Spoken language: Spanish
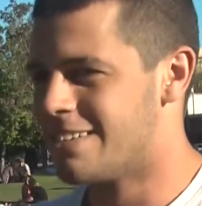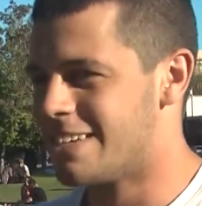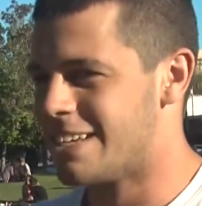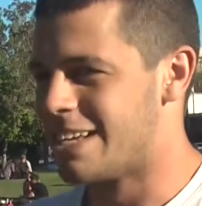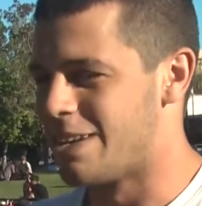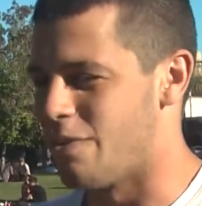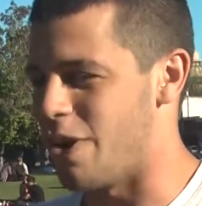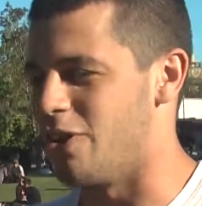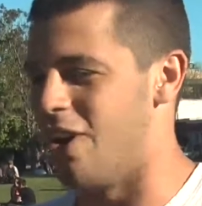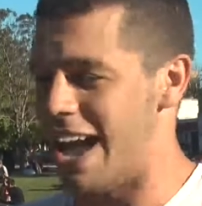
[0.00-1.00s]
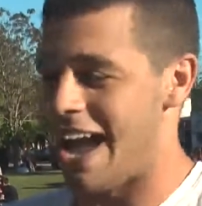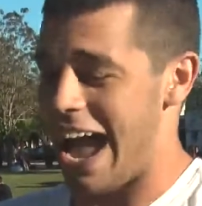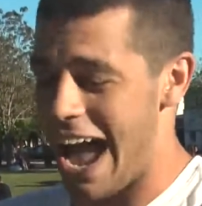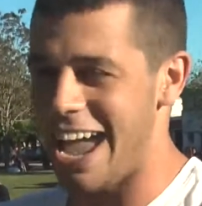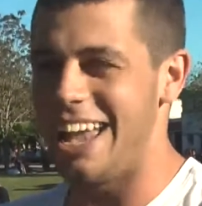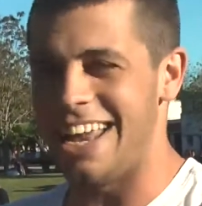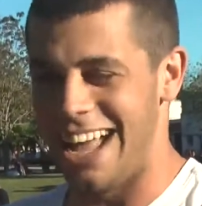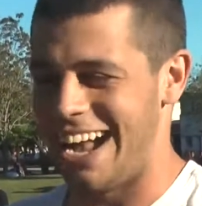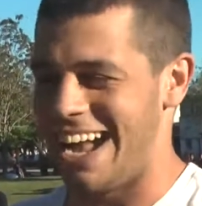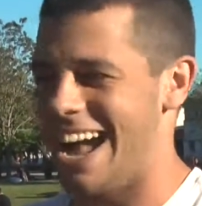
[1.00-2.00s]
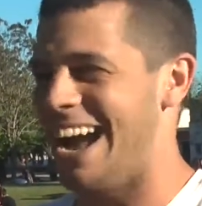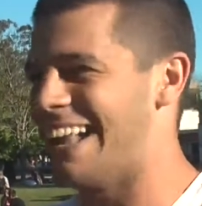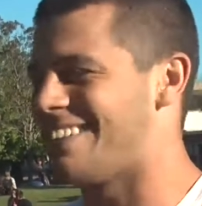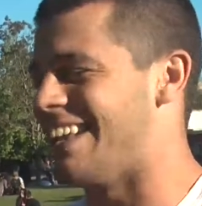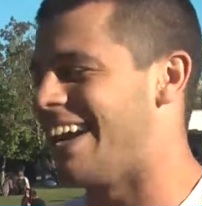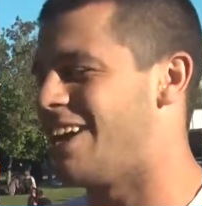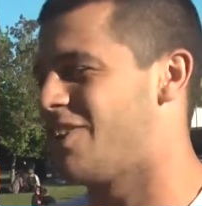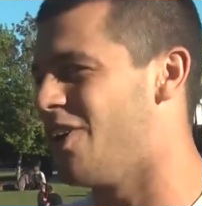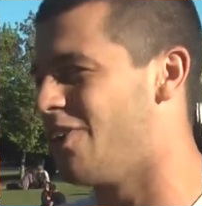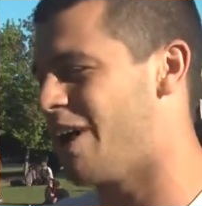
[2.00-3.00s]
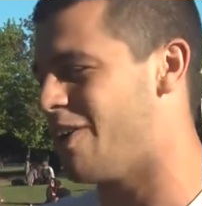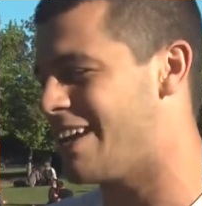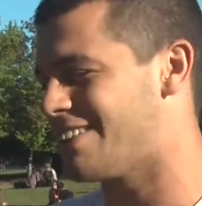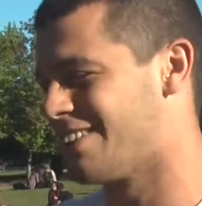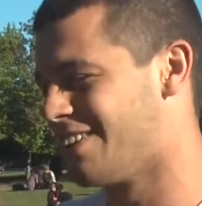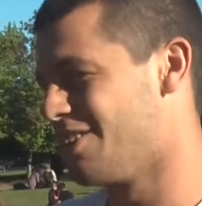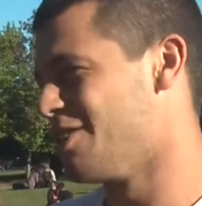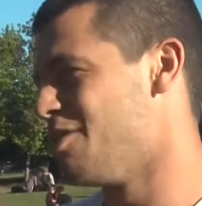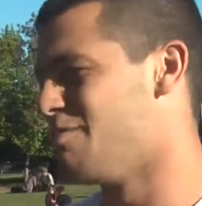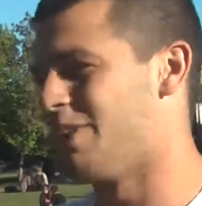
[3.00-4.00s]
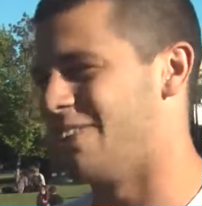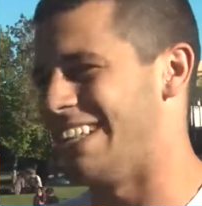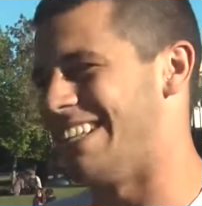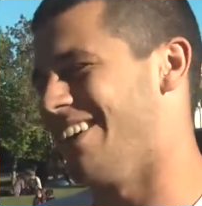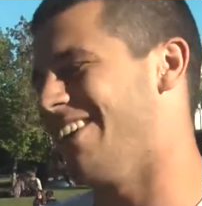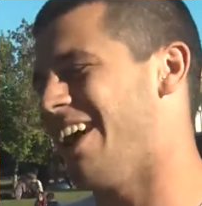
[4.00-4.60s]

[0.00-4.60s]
Son livianas, pero a veces hacen... A él, acá a él se le cayó una vez, por ser el chabón